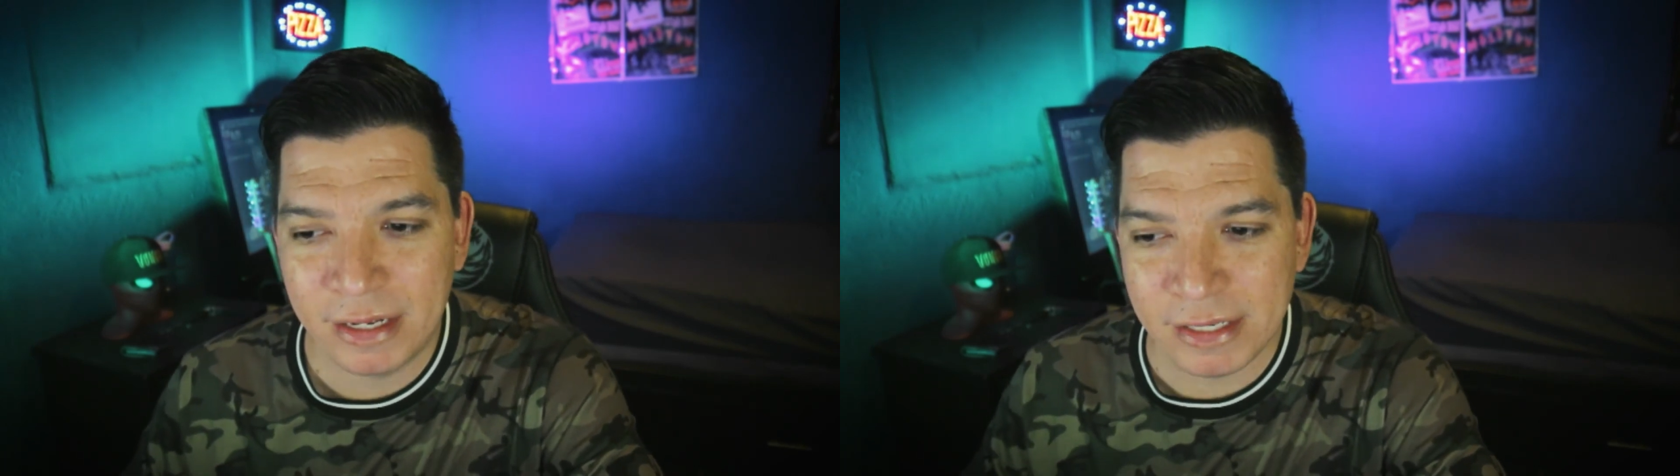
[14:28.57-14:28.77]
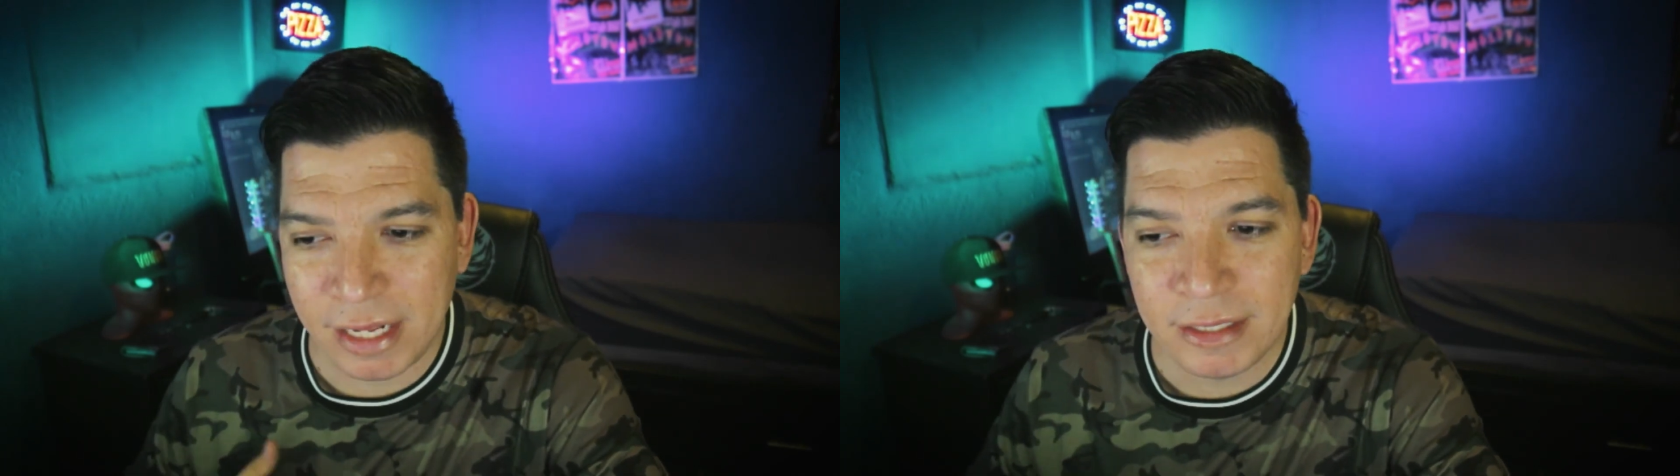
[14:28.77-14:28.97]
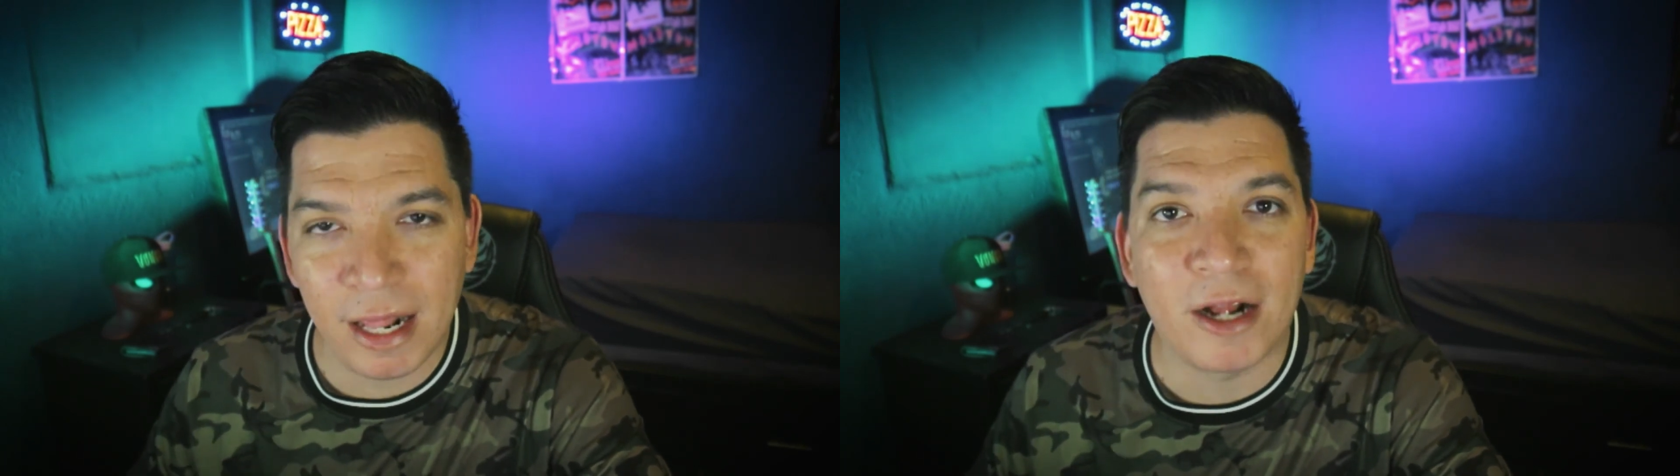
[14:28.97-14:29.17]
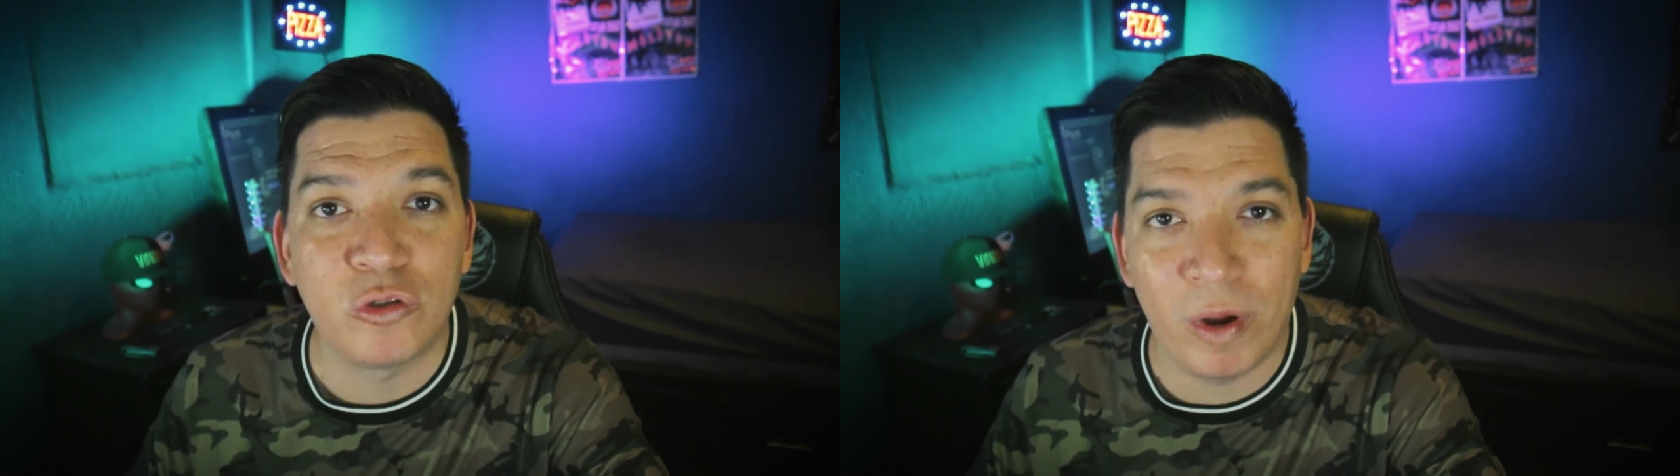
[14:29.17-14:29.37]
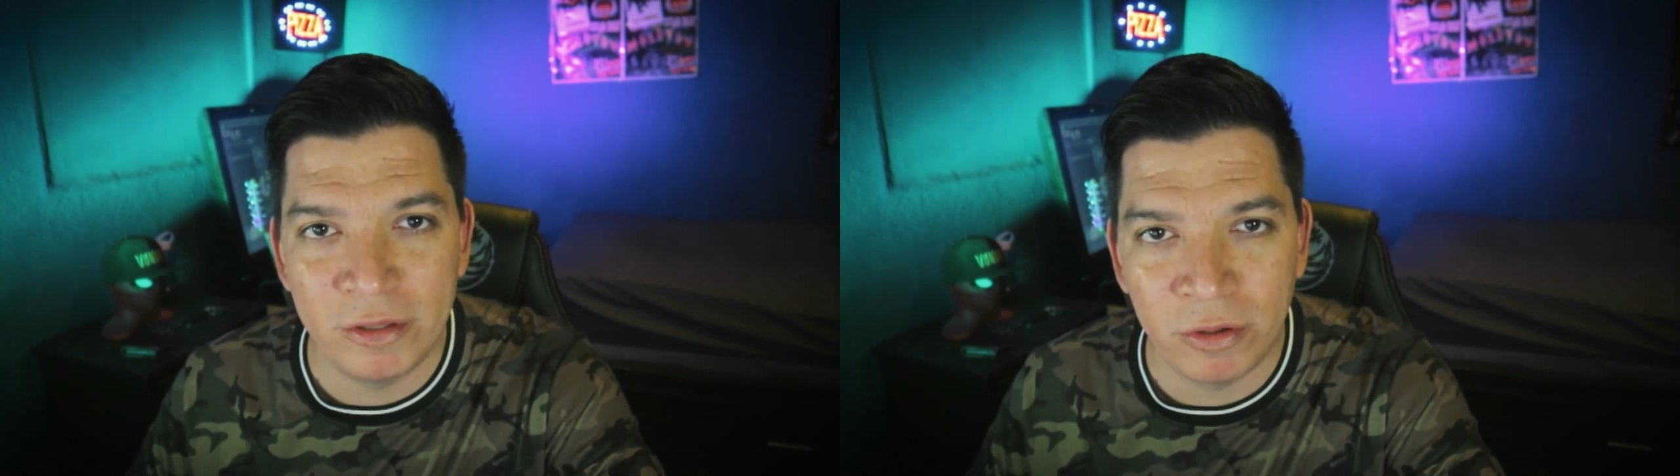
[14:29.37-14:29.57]
que está
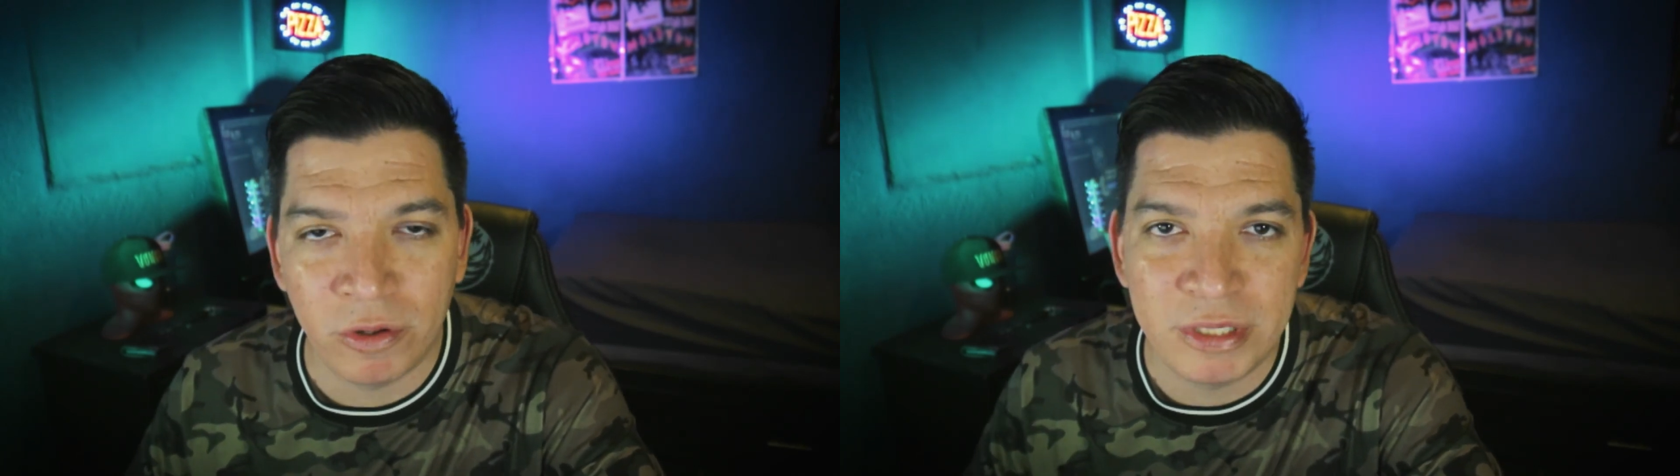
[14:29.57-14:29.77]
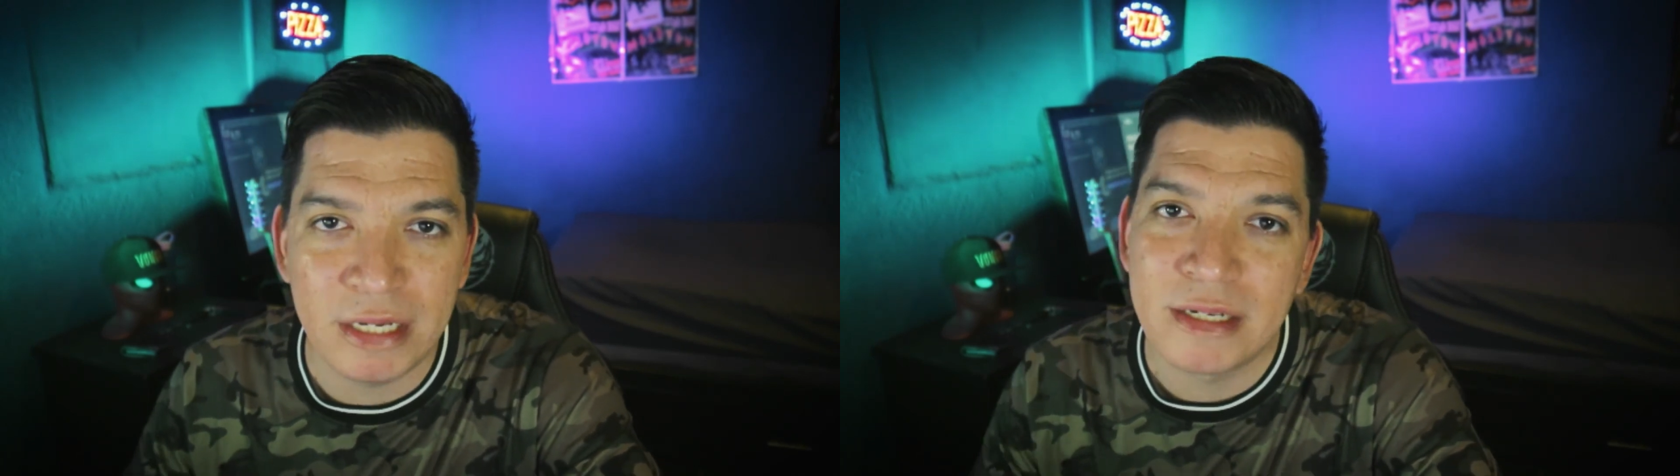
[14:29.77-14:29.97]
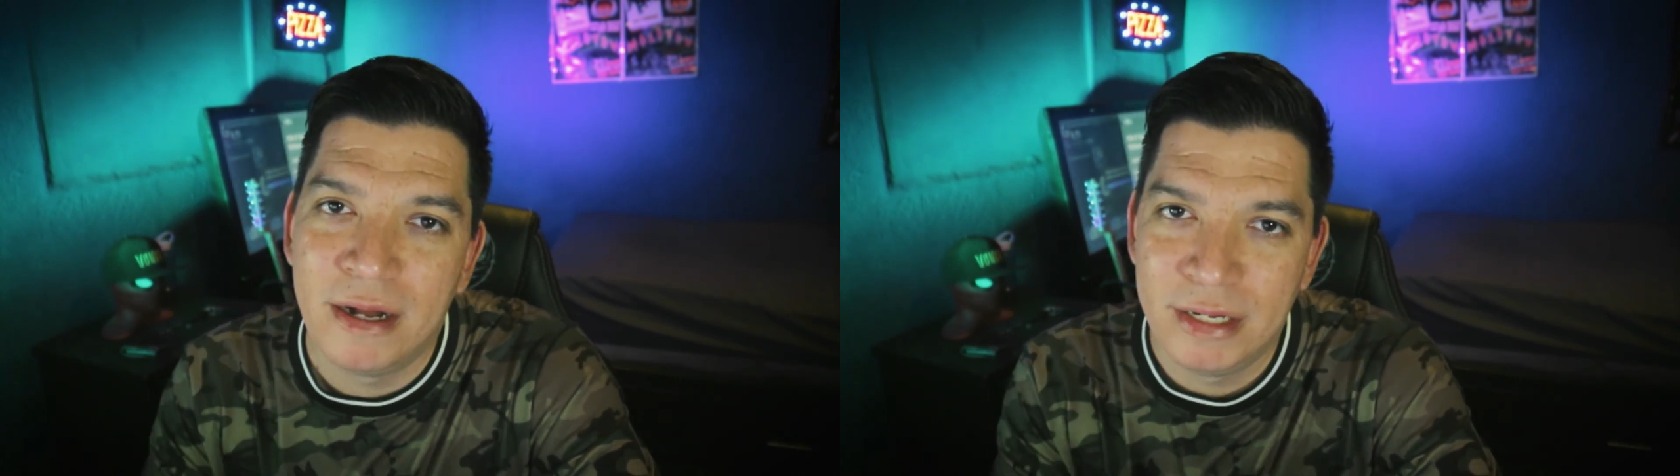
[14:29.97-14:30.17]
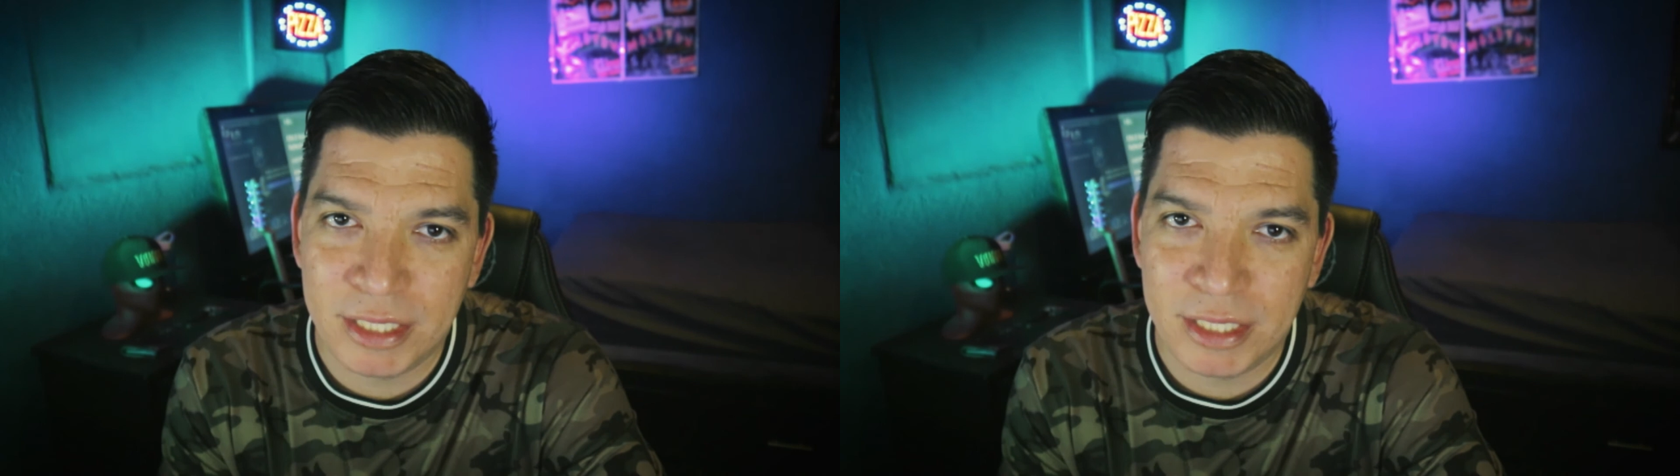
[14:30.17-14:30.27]
interactuando. Entonces,